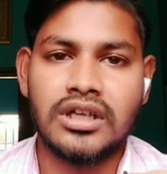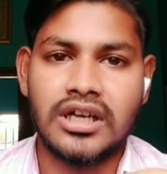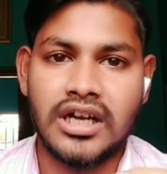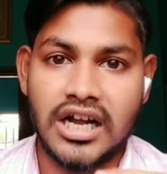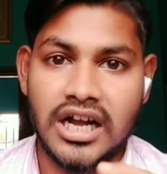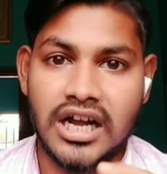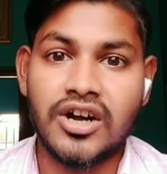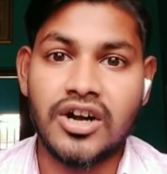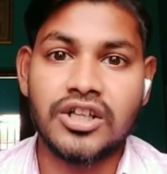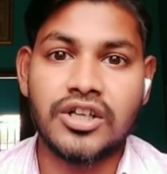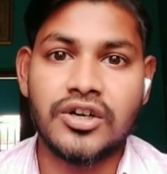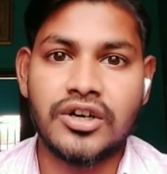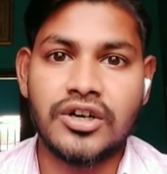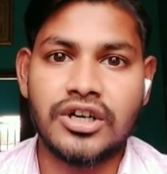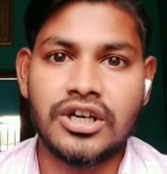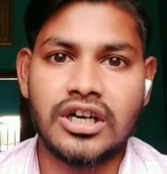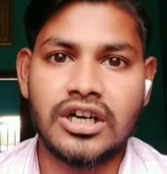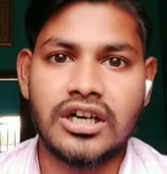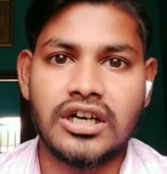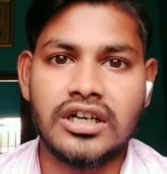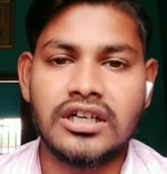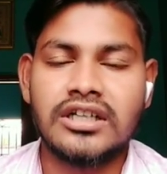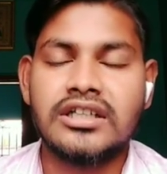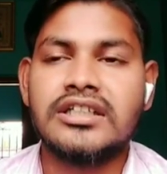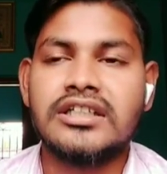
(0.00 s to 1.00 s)
খাওয়া দাওয়া করা
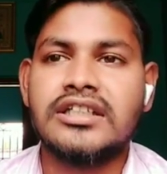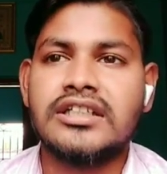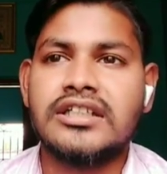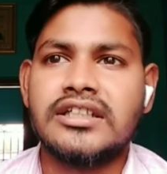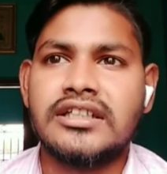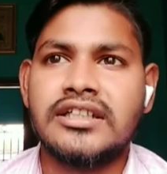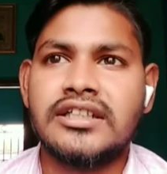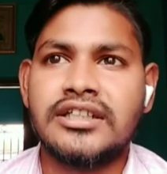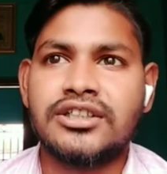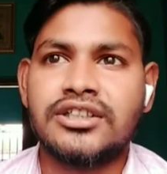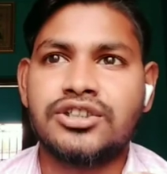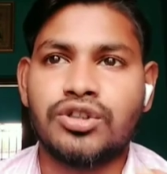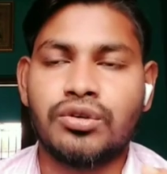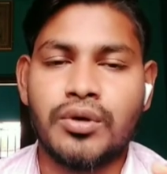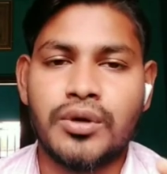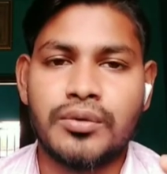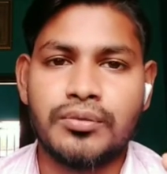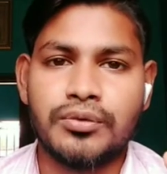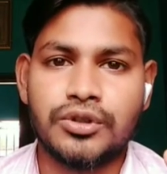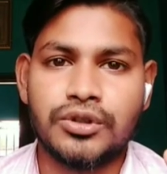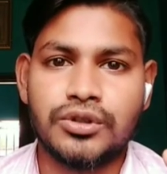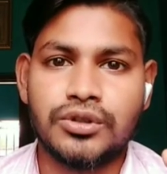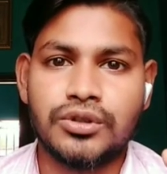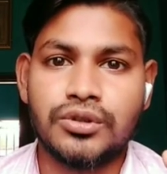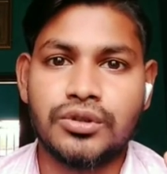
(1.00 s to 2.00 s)
ঠিক সময়
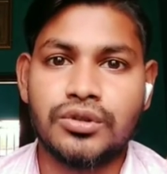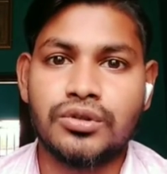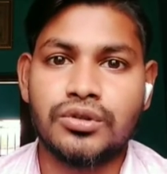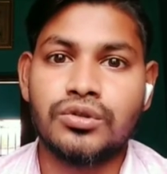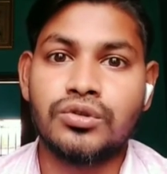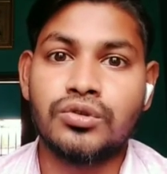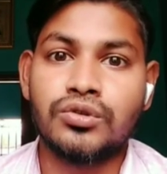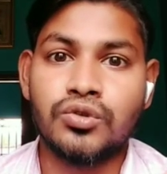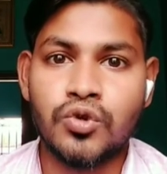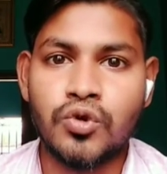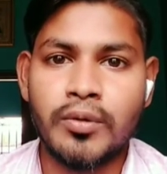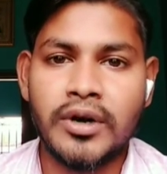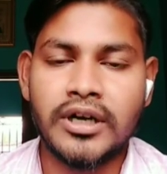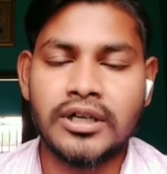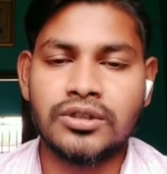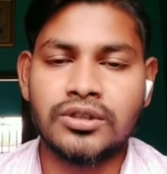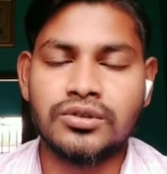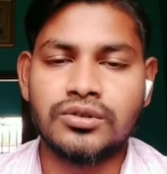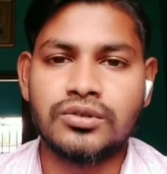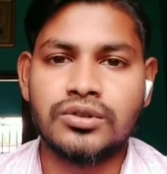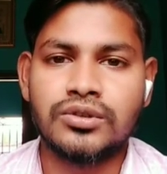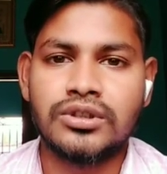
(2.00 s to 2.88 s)
মতো ঘুমানো